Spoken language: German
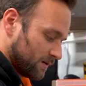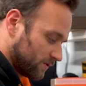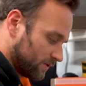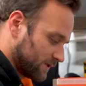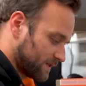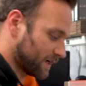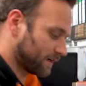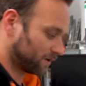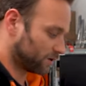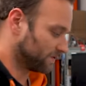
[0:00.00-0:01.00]
Und
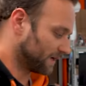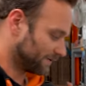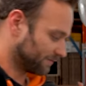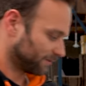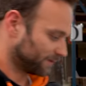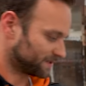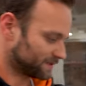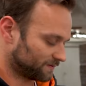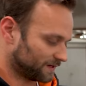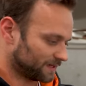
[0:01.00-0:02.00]
zack, können wir einfach mit
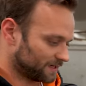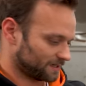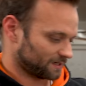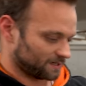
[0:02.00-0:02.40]
zwei